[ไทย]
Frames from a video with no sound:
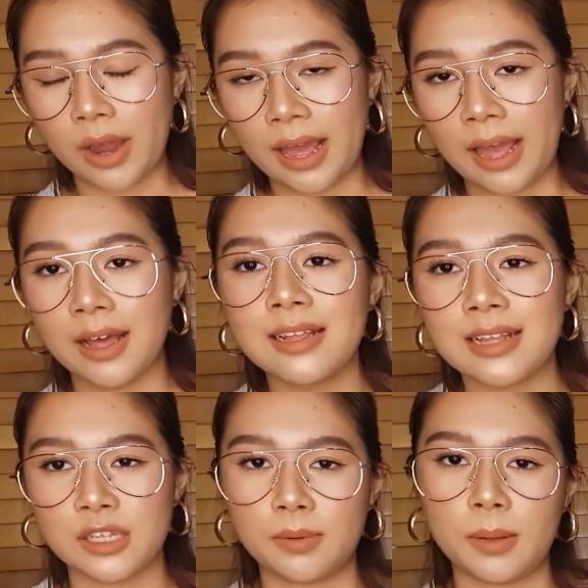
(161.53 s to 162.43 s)
นะ
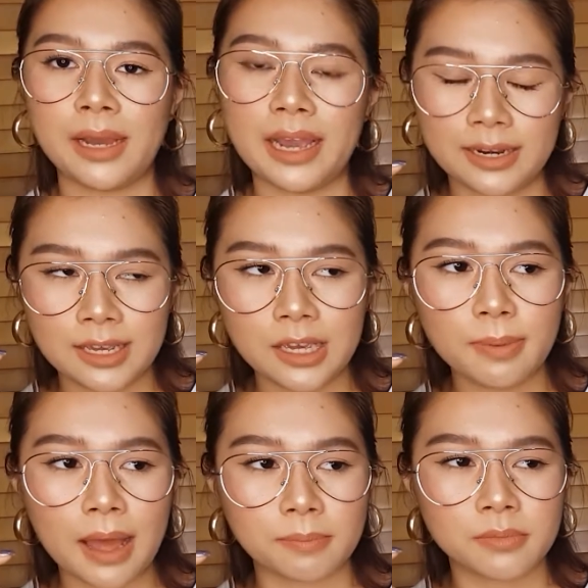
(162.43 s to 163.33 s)
แต่สำหรับใครที่
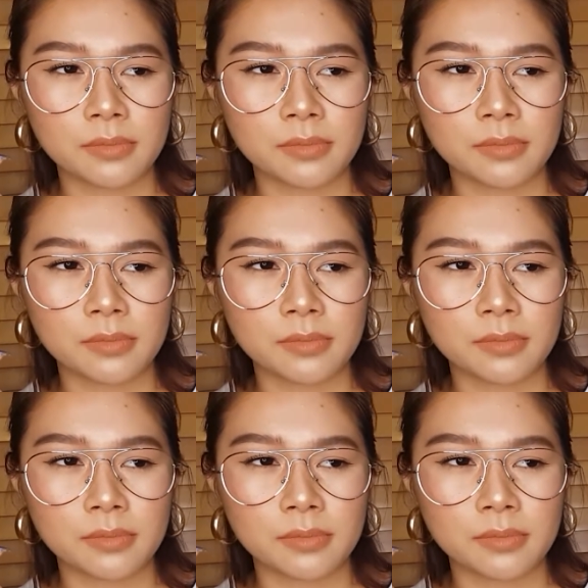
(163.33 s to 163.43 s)
แบบ